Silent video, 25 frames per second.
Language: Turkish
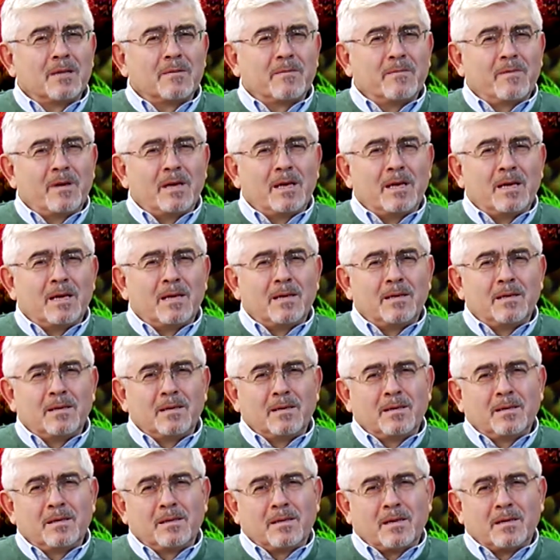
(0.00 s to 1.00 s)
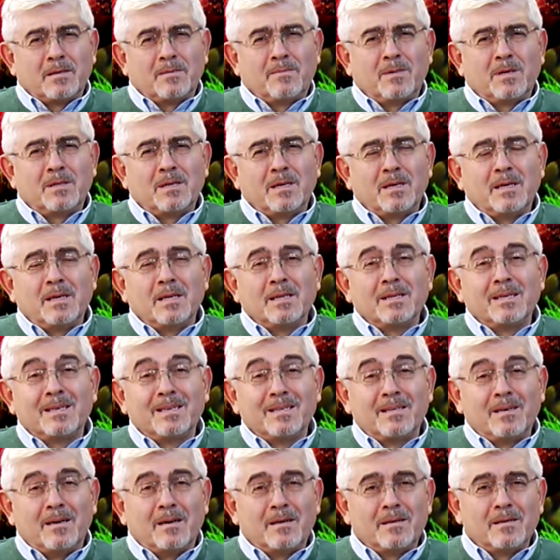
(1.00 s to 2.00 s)
veya e, tarıma dayalı
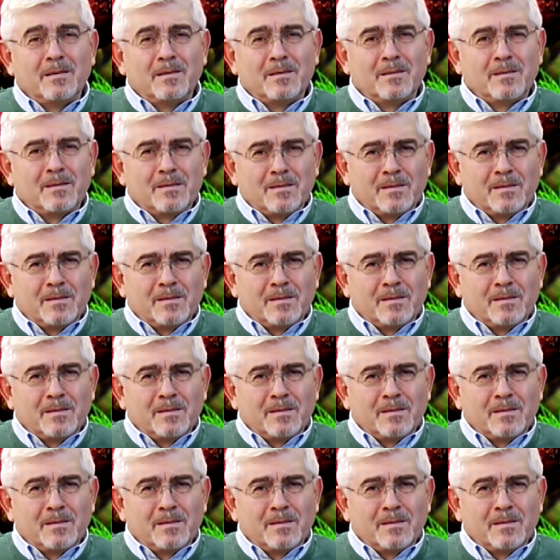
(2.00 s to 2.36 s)
gıdanın